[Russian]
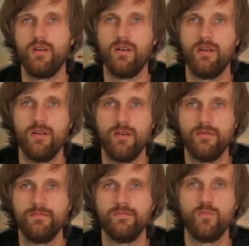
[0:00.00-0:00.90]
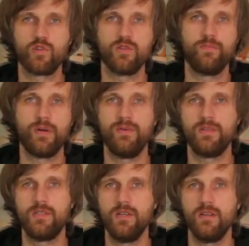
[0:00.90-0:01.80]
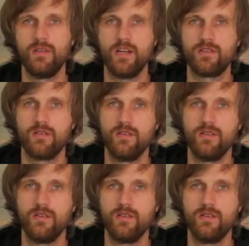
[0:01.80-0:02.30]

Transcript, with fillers: Э, можно привести даже